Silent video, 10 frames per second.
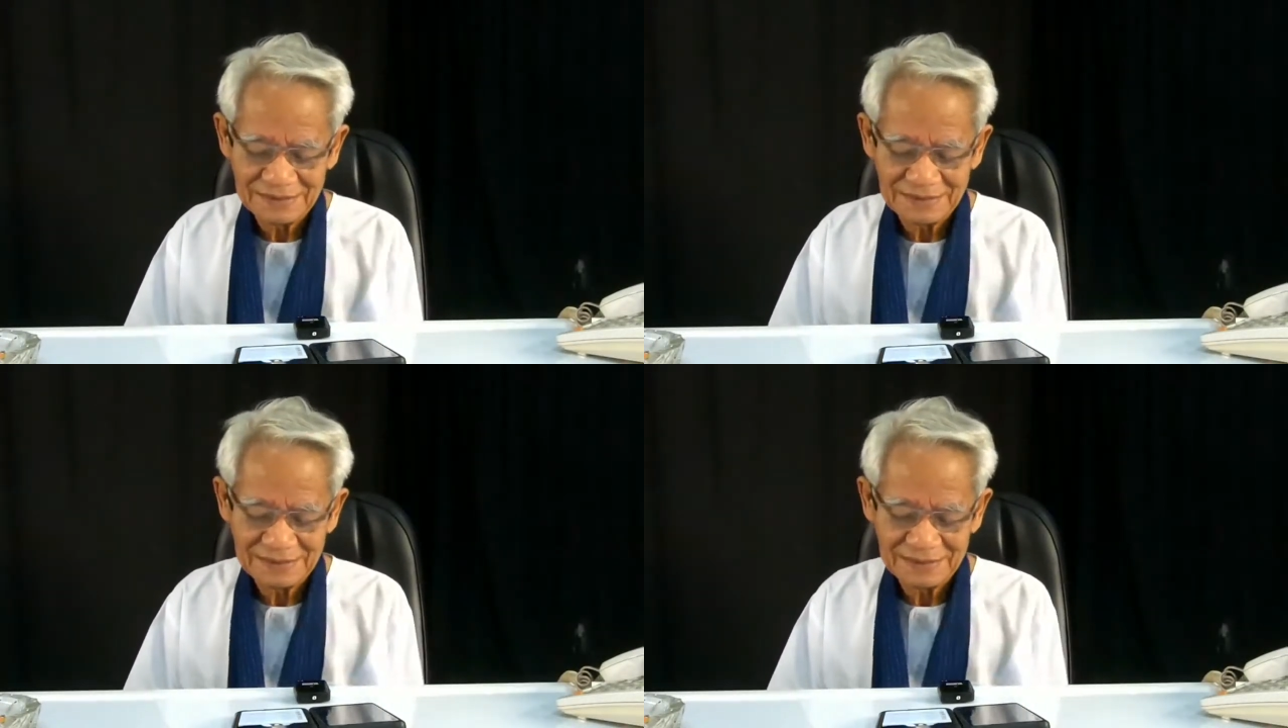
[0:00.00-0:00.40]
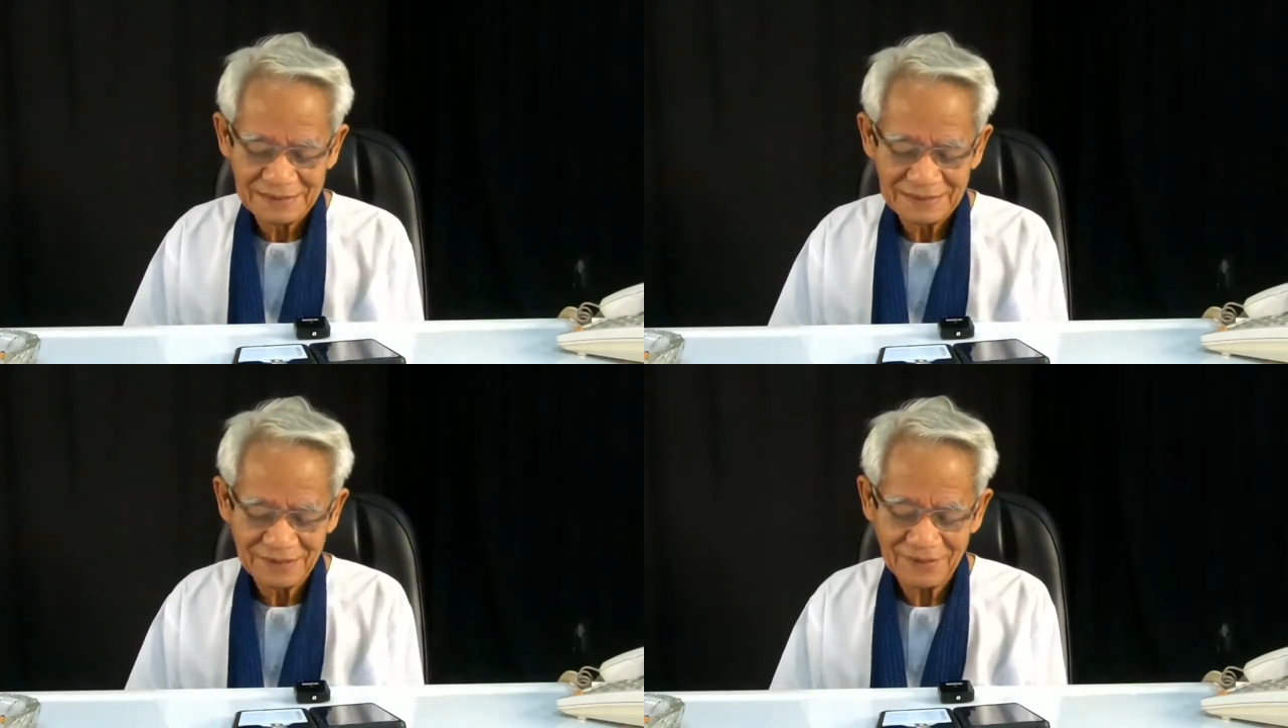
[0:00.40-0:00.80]
นะ
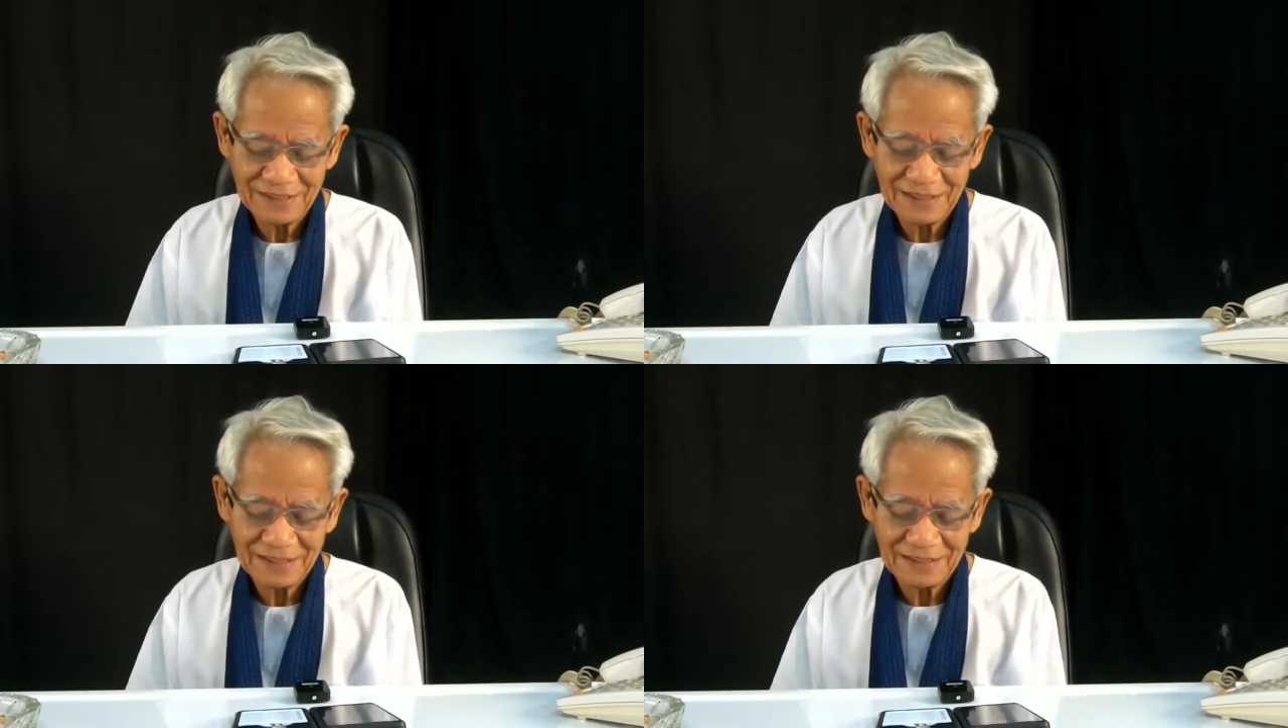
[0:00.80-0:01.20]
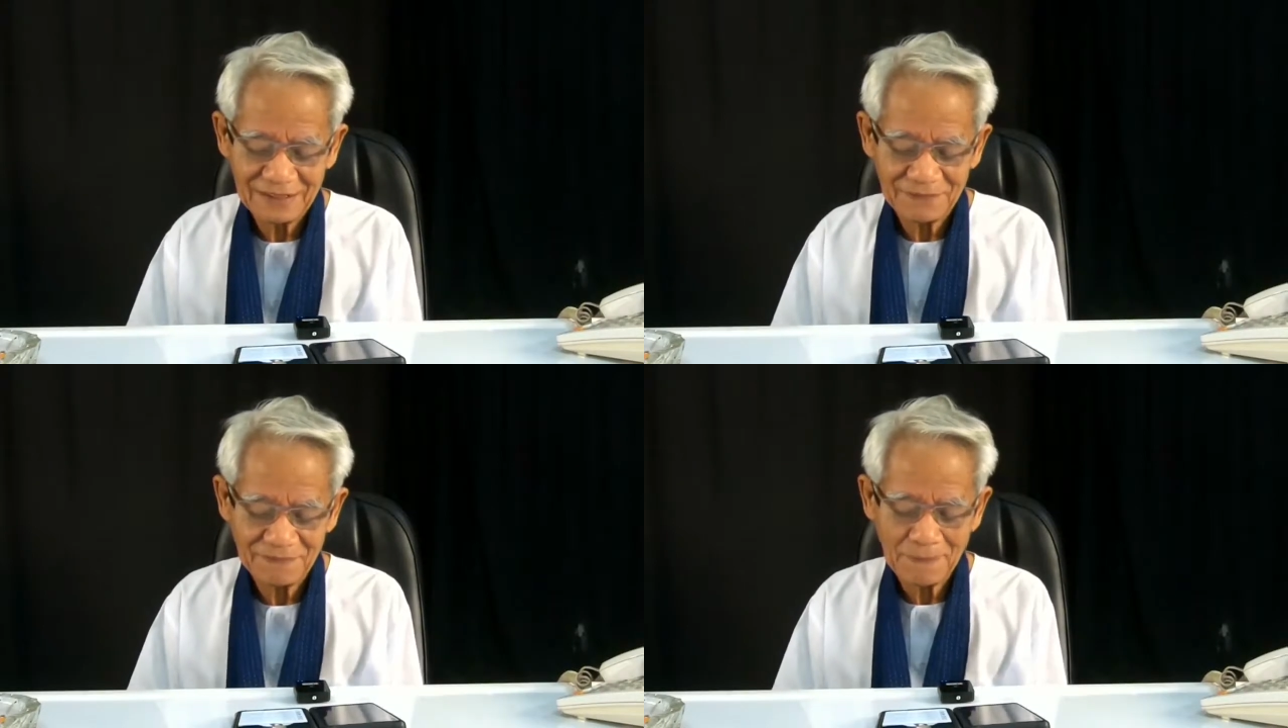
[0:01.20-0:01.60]
เอาให้ได้นะ
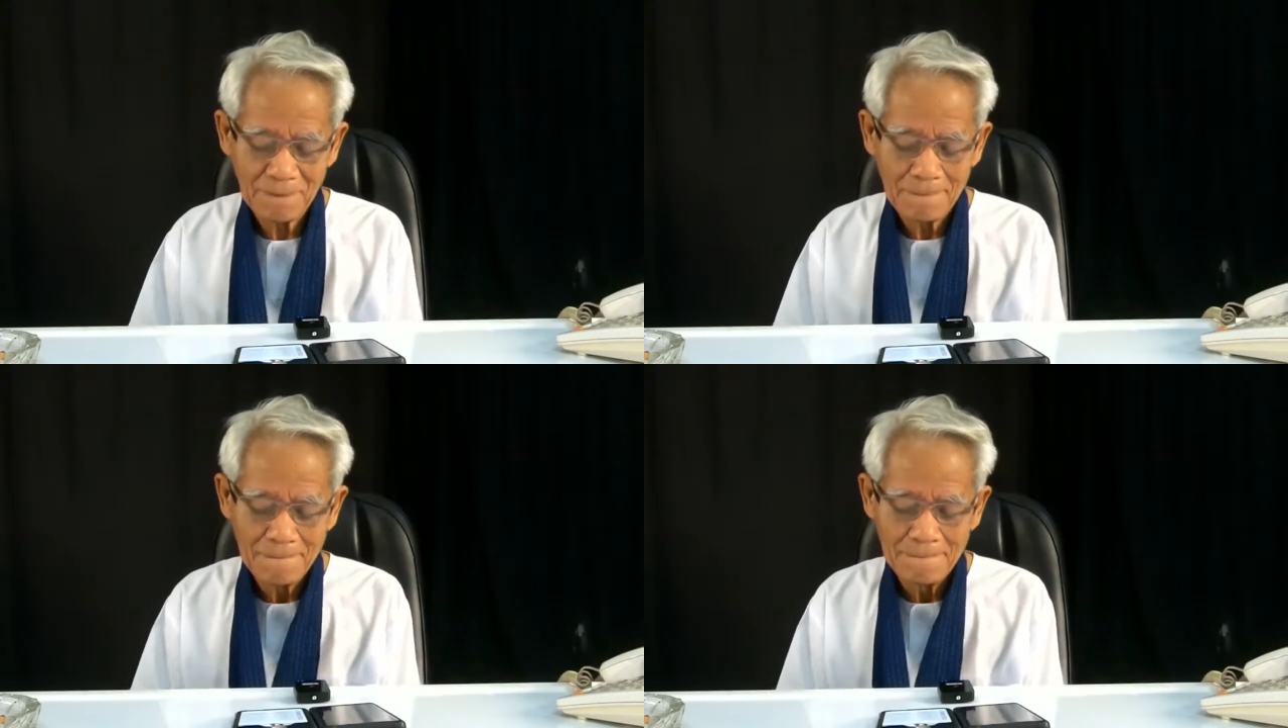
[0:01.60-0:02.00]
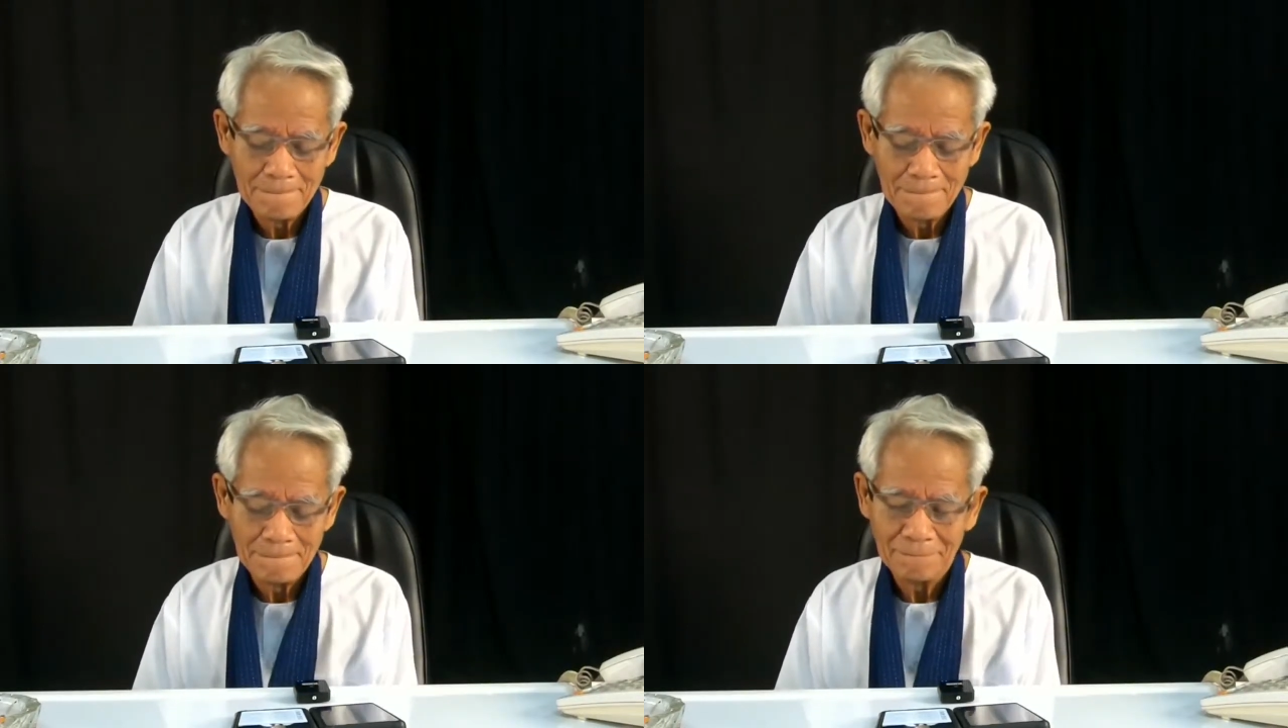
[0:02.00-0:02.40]
ครับ
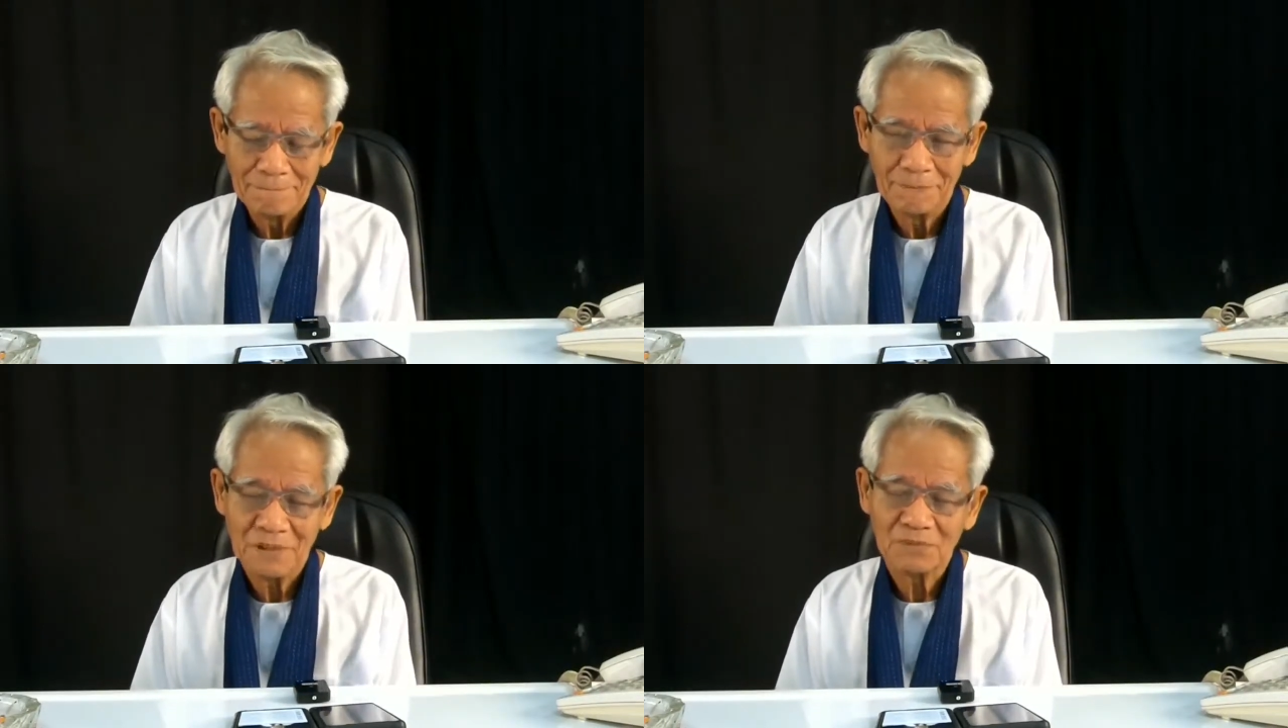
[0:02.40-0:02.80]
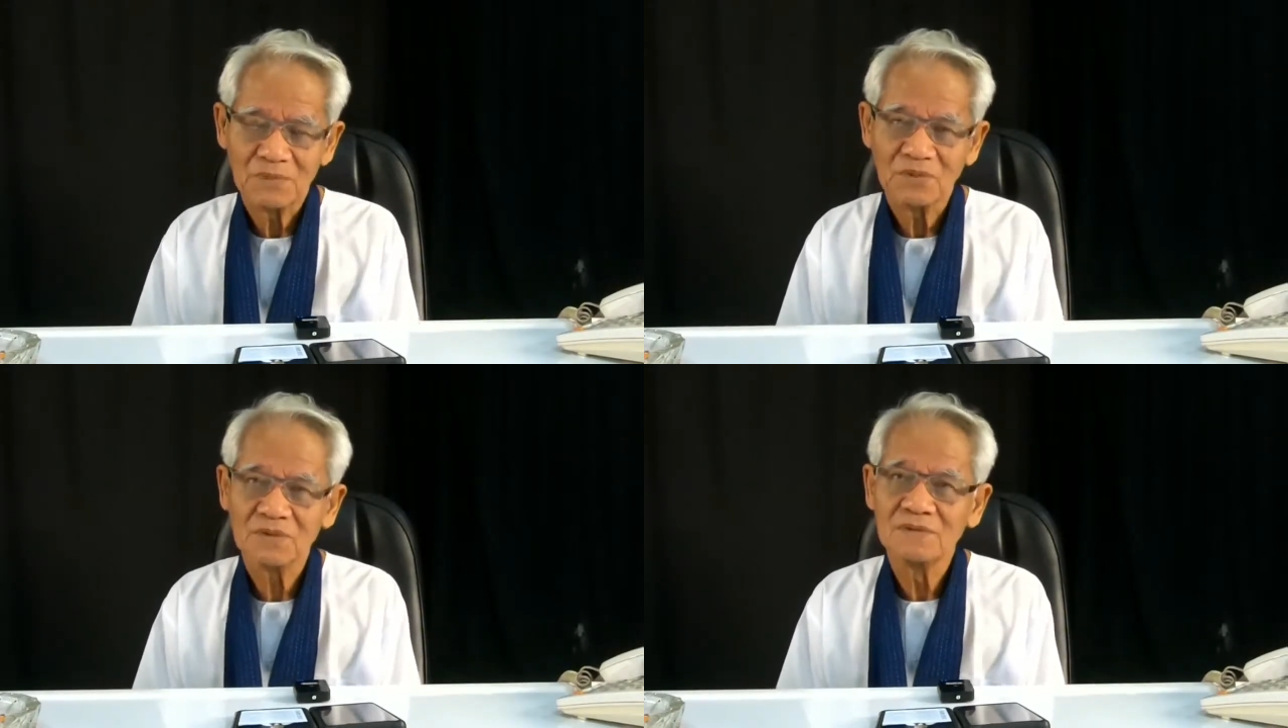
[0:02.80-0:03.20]
ปักห
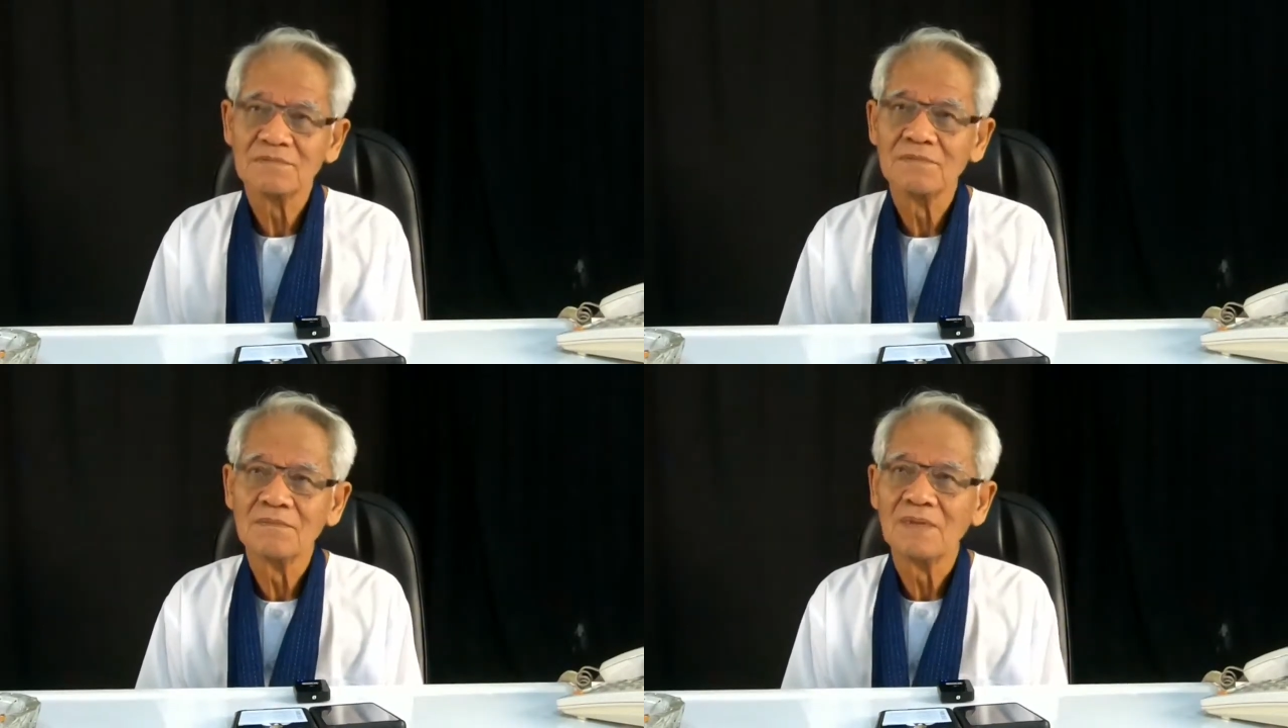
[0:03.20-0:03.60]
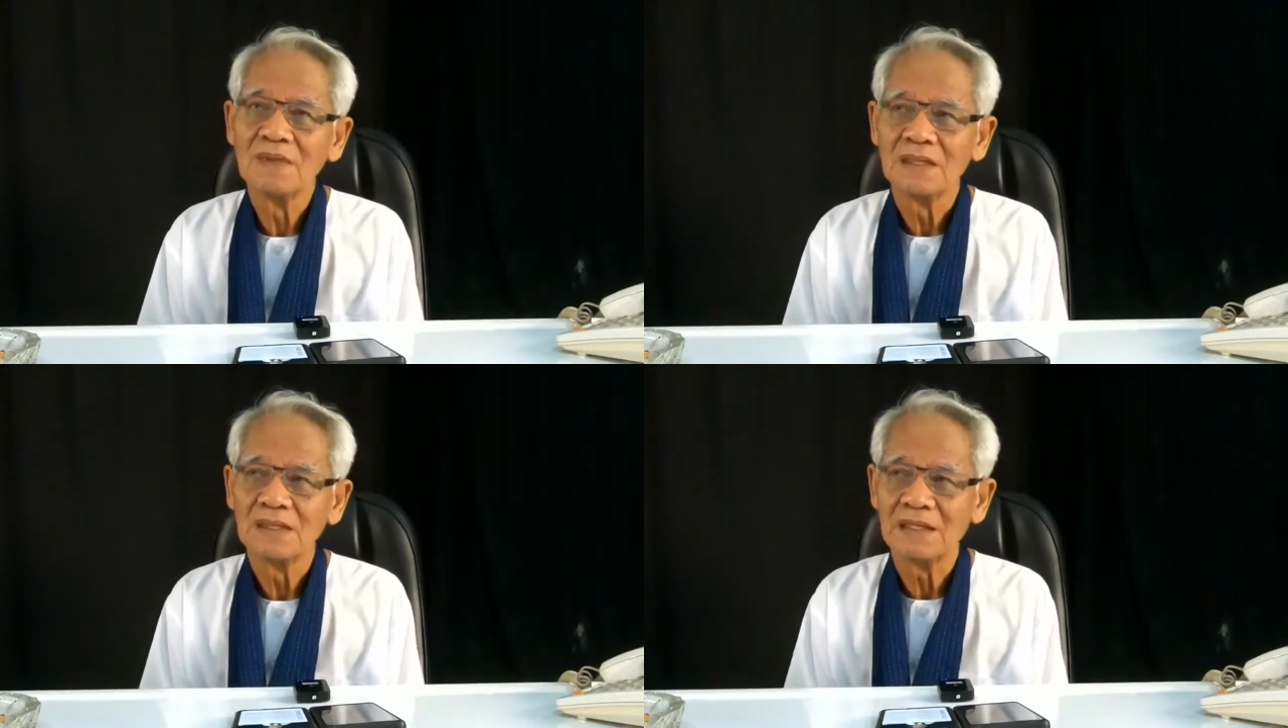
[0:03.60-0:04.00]
มุด
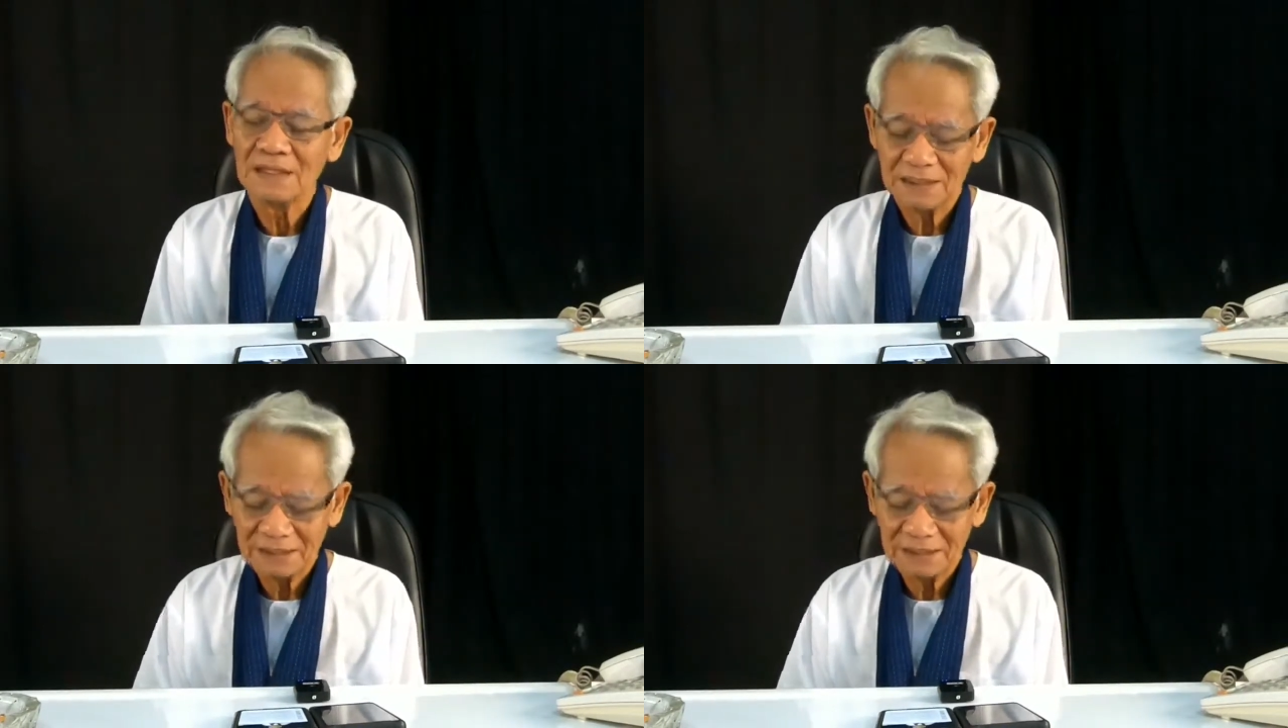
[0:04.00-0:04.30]
นะ